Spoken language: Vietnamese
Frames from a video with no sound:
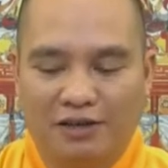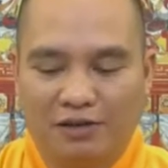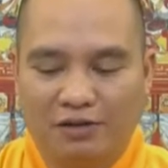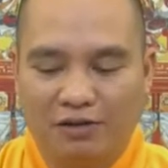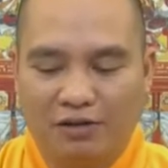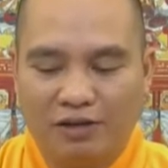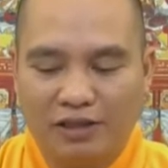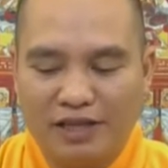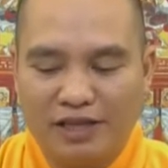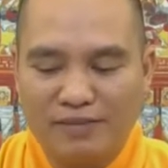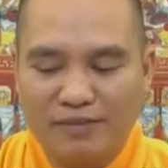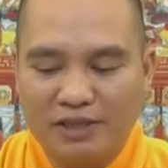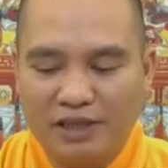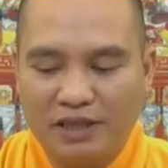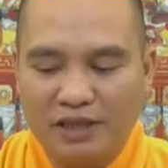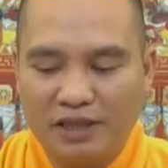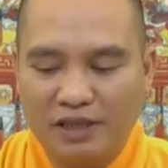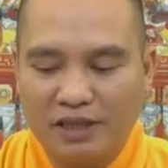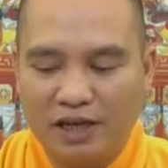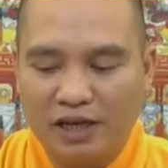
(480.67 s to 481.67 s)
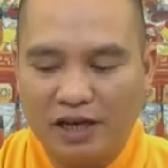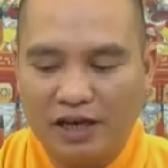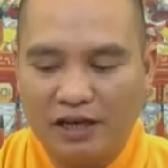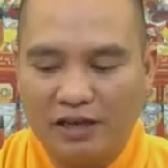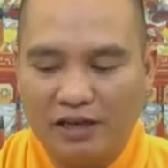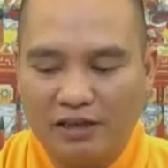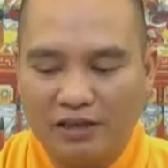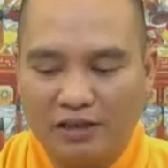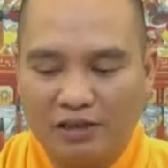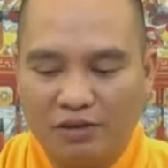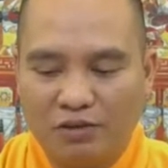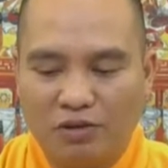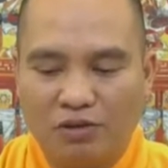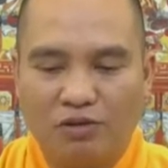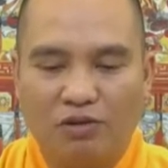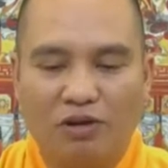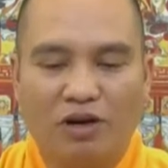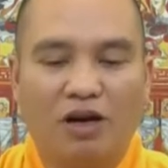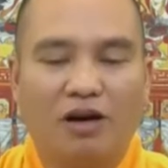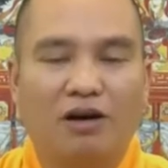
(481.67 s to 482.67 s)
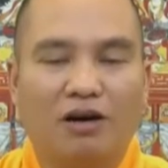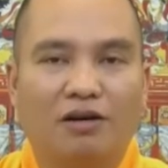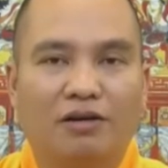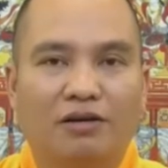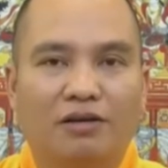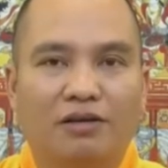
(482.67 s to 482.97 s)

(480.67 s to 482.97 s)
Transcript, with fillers: rồi họ chăm chỉ cái thửa ruộng của họ